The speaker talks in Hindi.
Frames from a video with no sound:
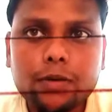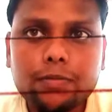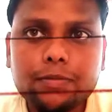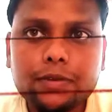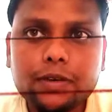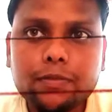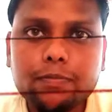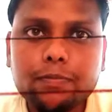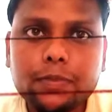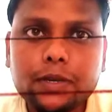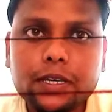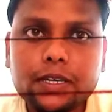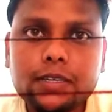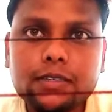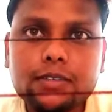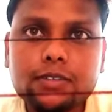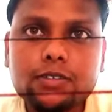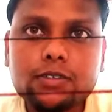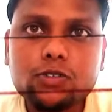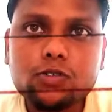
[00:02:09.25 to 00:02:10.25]
अब ये
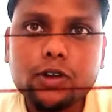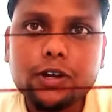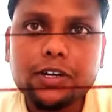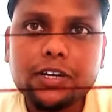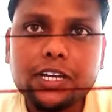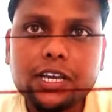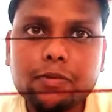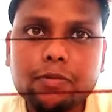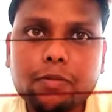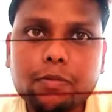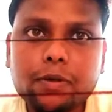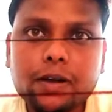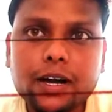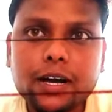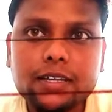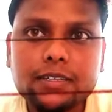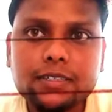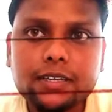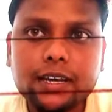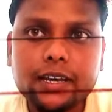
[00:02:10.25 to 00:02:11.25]
20 20 एम
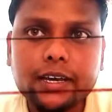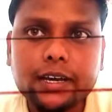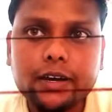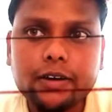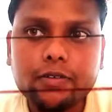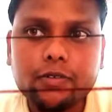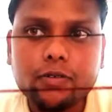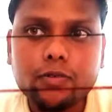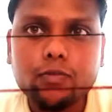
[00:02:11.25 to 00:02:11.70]
कहाँ से आया